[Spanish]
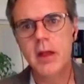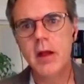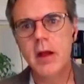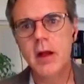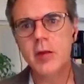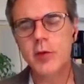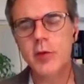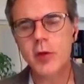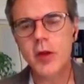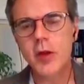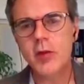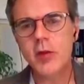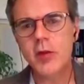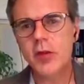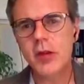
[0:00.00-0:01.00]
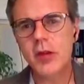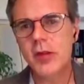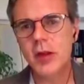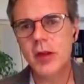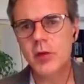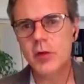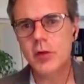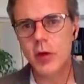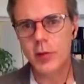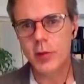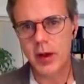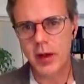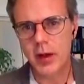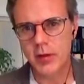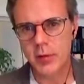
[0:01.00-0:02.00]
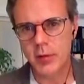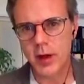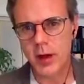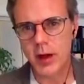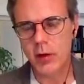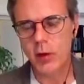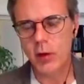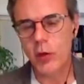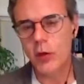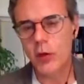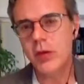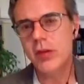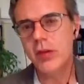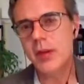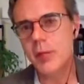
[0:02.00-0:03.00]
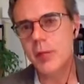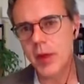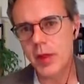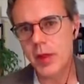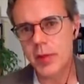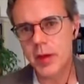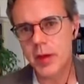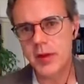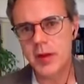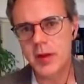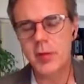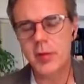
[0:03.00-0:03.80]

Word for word: Las fronteras no existen solo para separar, o no existen principalmente